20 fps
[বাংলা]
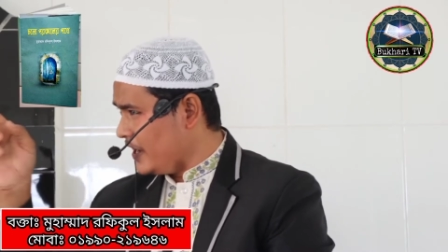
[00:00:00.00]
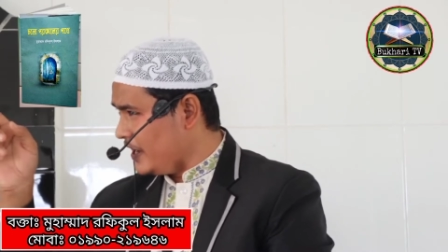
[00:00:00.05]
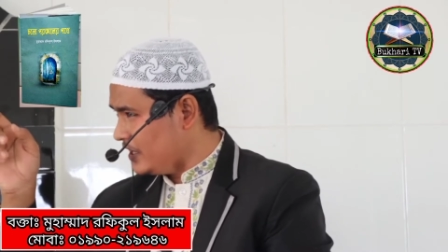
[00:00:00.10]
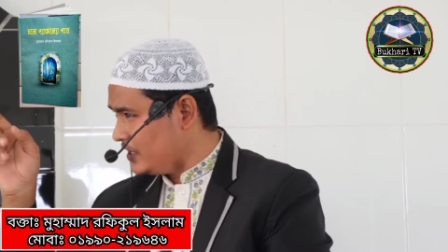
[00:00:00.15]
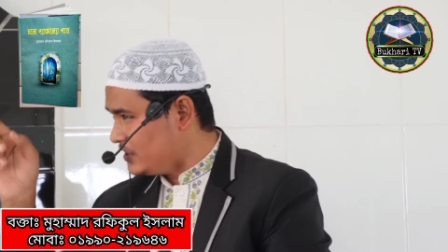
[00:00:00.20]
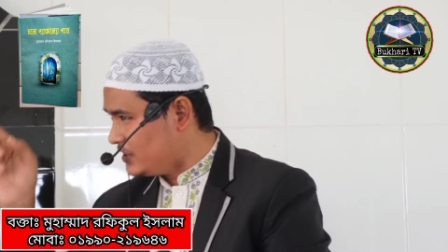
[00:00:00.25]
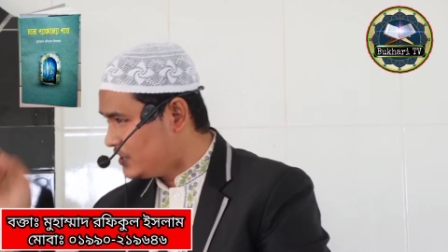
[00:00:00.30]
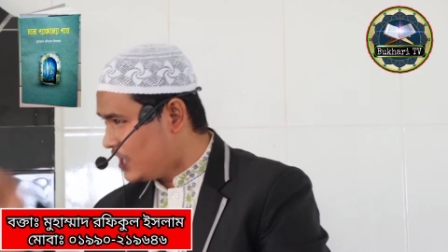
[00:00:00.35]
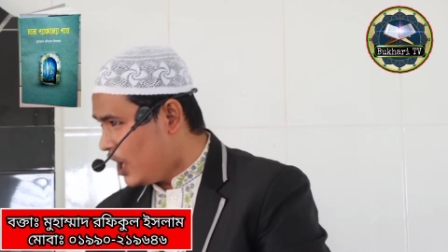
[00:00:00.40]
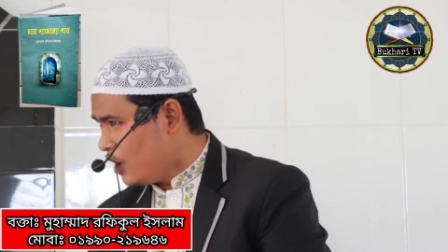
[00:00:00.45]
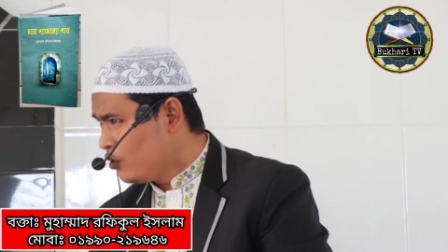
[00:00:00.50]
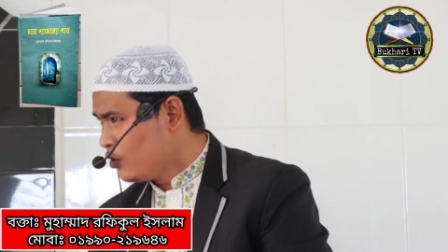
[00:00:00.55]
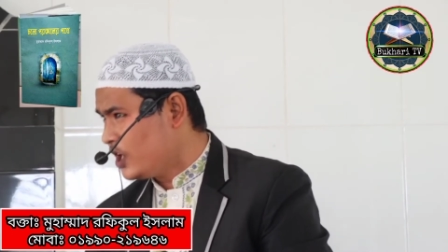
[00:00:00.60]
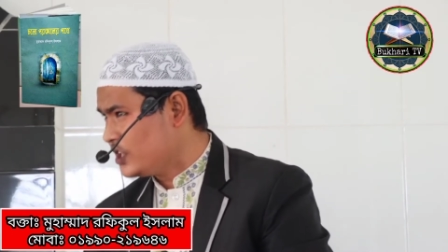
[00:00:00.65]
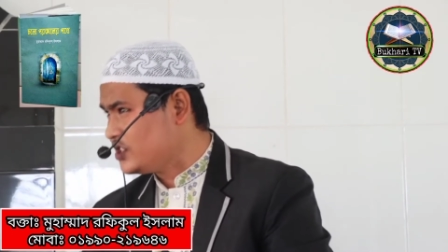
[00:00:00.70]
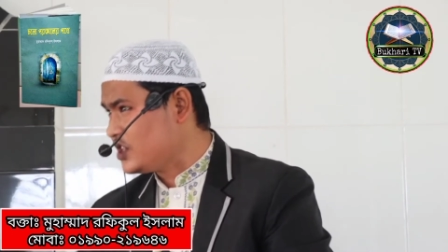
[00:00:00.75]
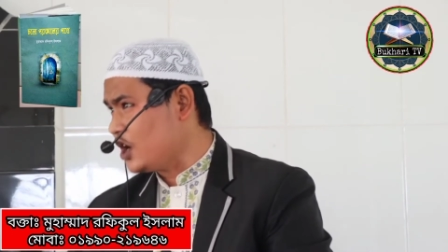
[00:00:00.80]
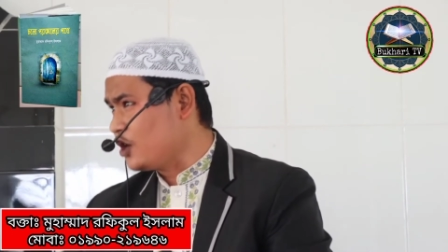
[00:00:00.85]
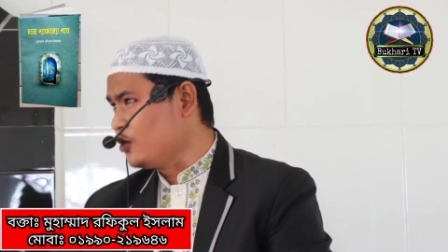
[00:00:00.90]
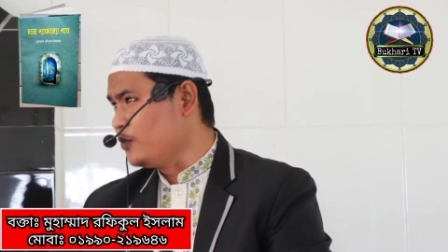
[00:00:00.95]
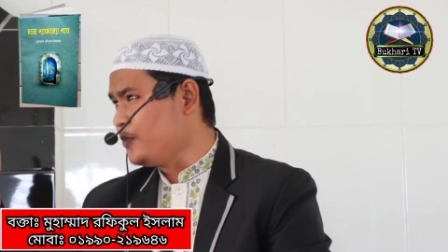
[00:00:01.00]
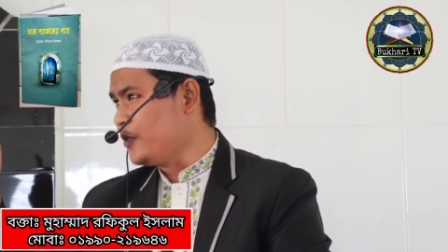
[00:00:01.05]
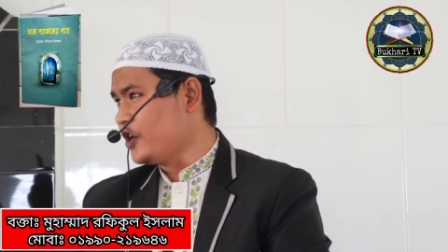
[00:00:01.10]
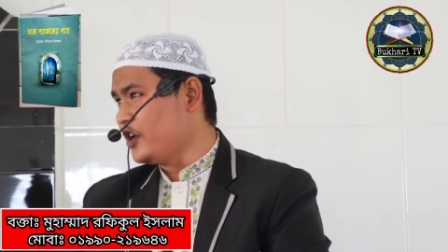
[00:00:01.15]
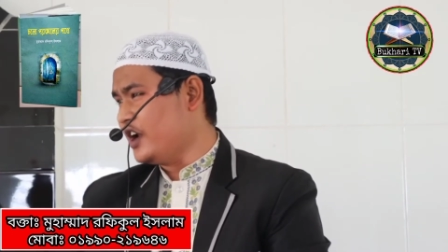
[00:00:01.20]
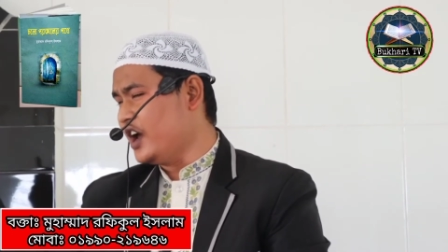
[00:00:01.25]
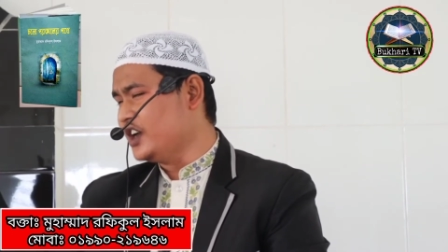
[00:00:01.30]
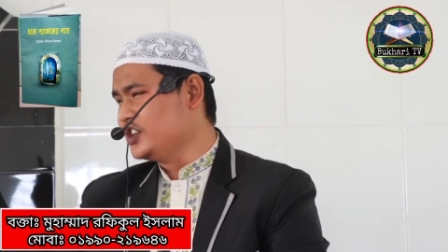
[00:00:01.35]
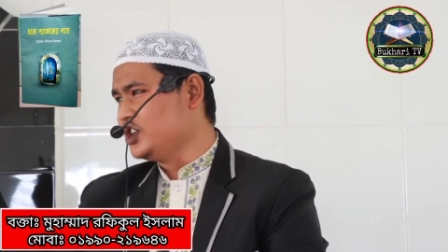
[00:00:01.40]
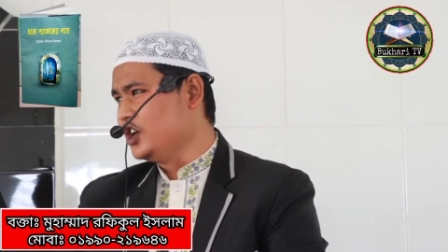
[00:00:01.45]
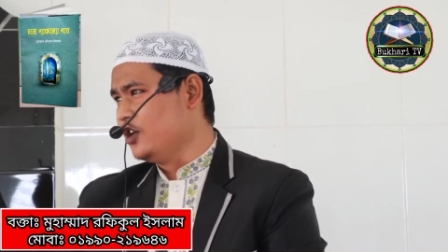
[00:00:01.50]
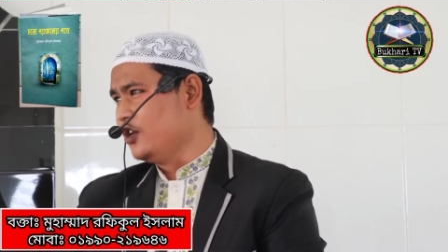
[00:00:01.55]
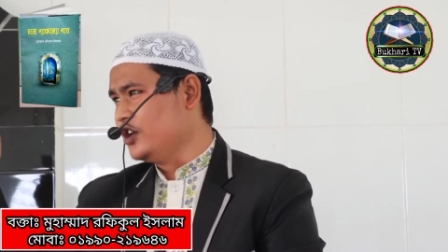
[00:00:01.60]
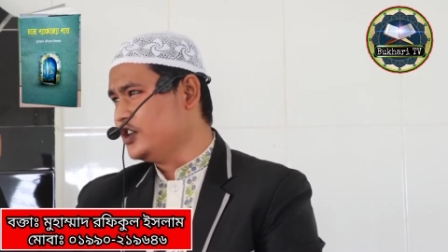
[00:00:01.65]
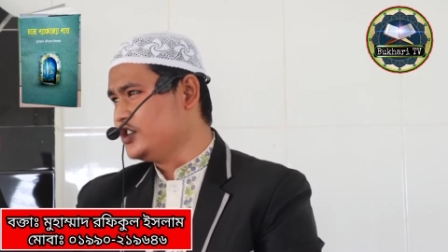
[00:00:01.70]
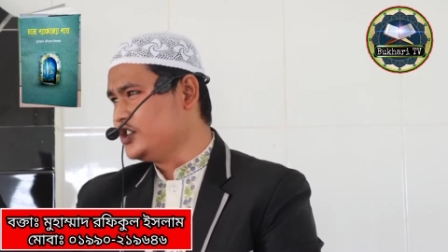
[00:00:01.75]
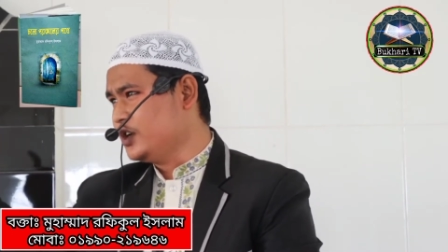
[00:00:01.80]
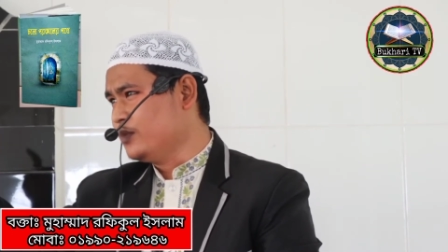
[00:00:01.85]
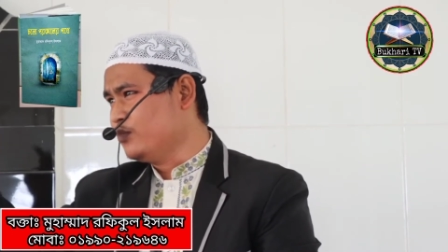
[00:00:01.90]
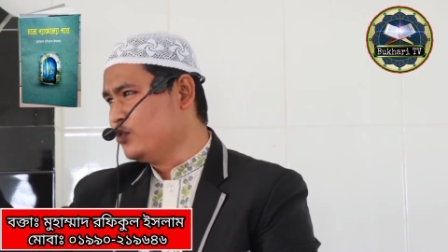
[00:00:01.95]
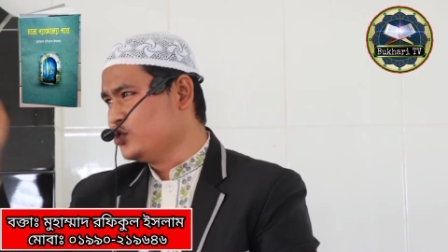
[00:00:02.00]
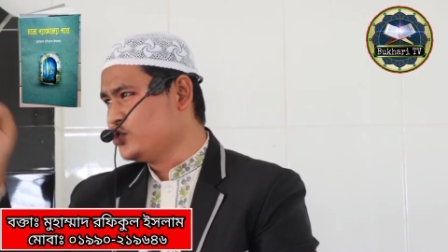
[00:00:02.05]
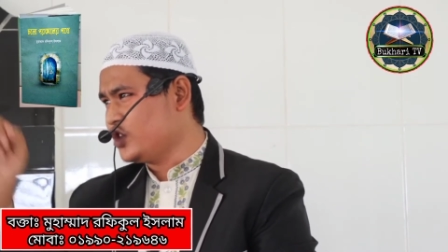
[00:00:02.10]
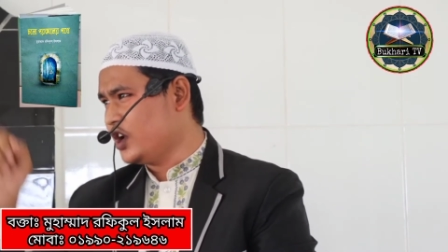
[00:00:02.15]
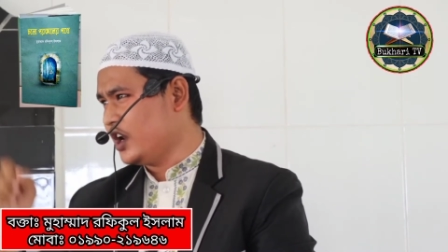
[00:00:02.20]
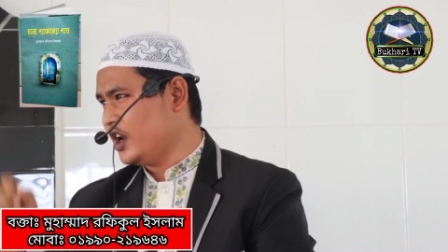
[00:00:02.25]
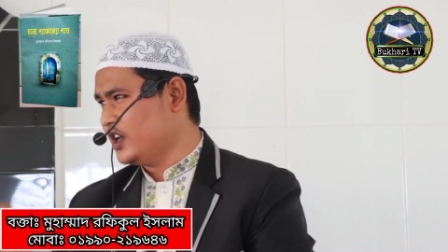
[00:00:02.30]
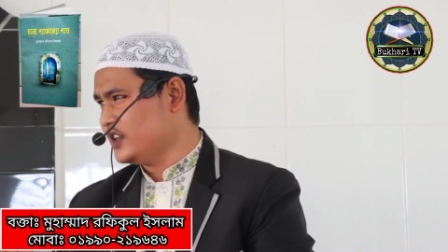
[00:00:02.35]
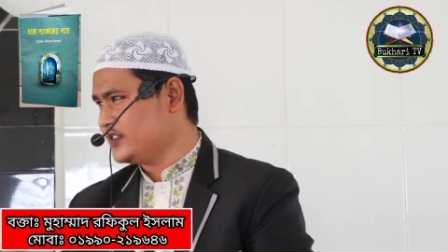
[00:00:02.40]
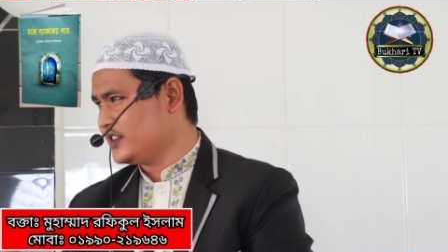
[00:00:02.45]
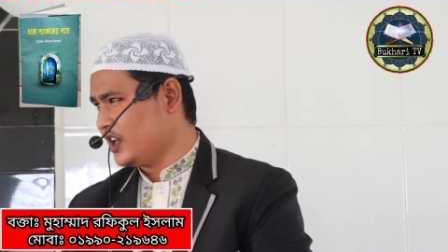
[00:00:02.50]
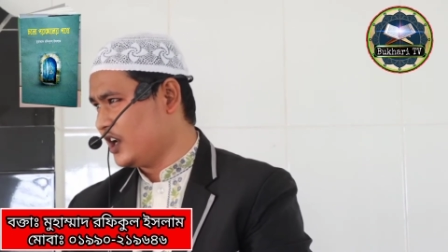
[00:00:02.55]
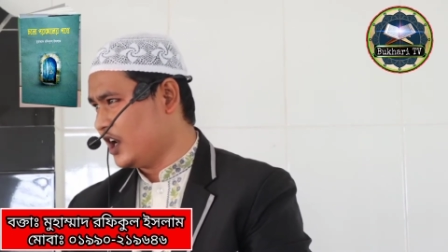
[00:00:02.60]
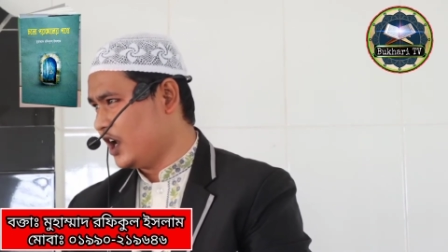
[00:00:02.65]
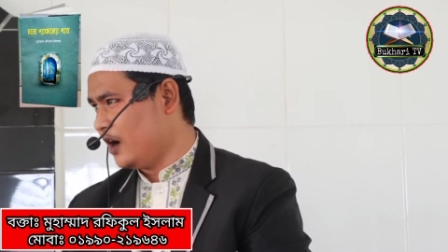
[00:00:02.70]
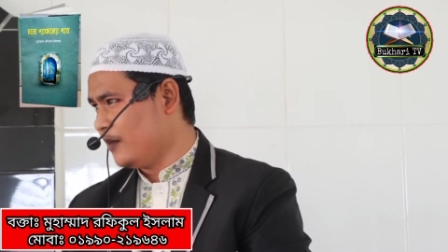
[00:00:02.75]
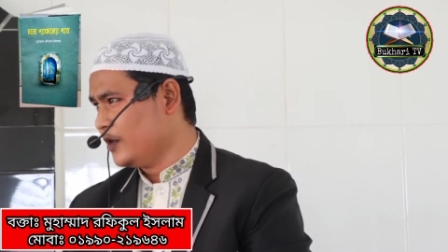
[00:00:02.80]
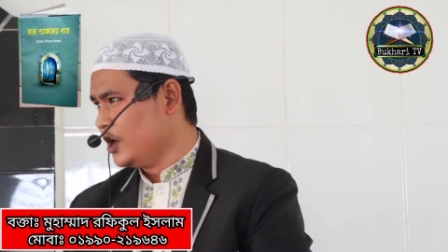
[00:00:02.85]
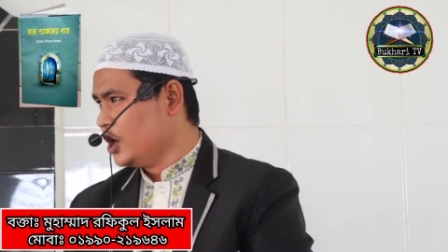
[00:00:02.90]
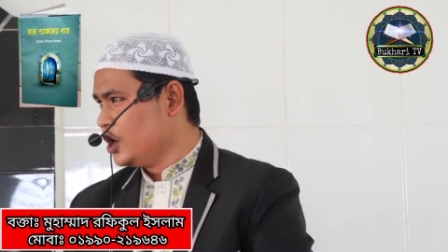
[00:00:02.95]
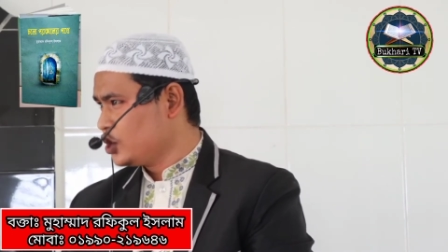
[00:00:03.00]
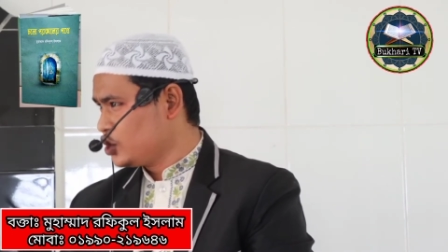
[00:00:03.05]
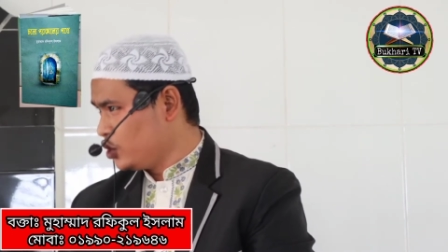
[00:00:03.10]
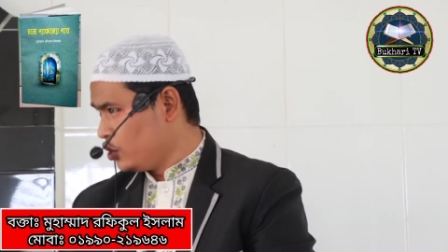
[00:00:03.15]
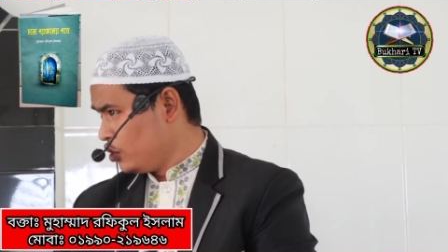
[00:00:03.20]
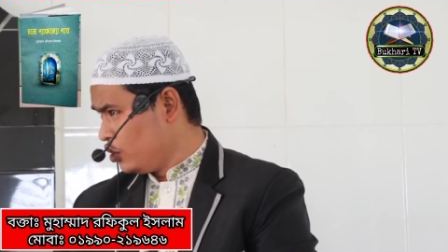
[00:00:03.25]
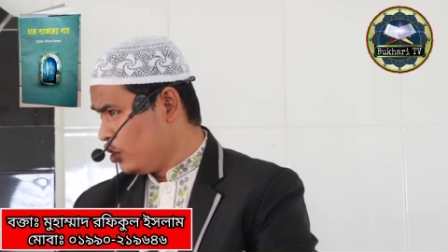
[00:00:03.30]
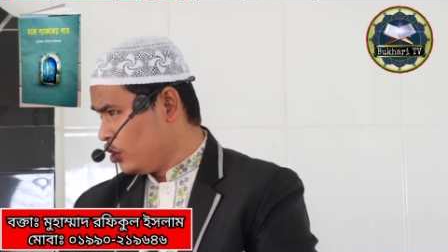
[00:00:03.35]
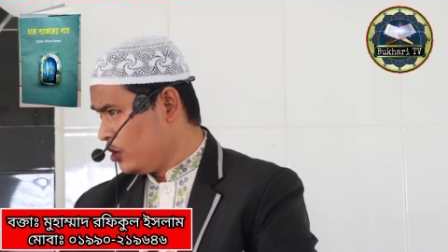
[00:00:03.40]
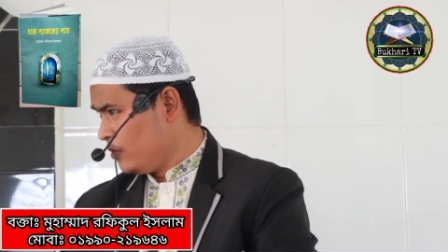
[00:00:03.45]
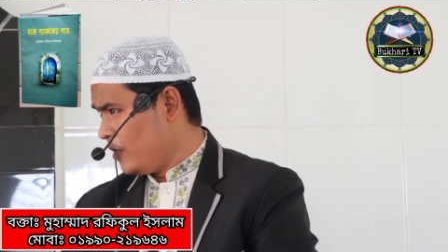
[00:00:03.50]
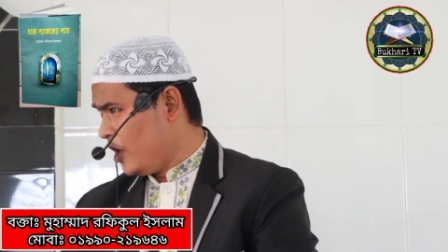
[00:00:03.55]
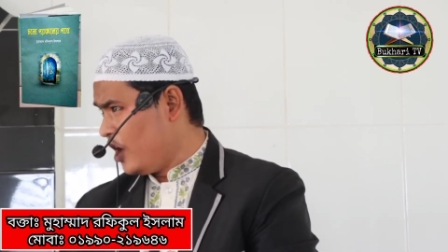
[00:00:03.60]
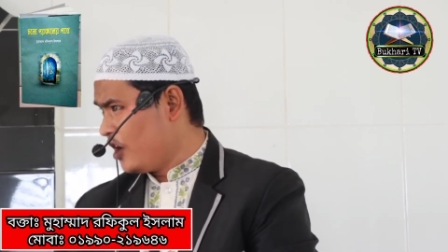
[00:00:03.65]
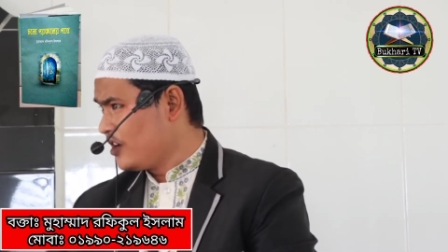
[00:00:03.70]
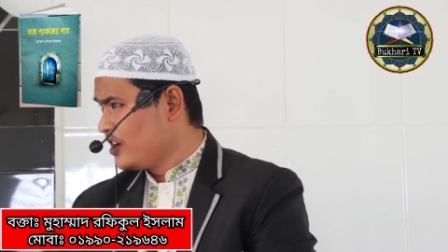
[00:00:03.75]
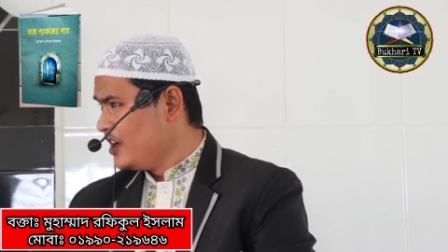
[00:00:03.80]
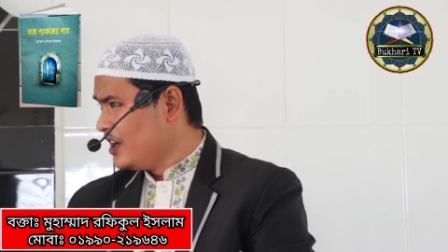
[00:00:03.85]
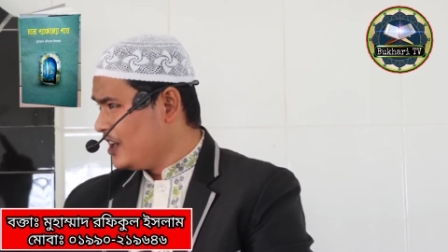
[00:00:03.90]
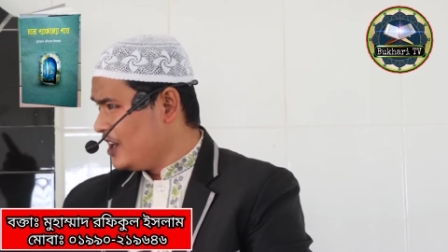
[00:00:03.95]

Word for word: এই তাওরাত যার উপর নাজিল হয়েছে মুসা আলাইসাল্লাম শোনো ওমর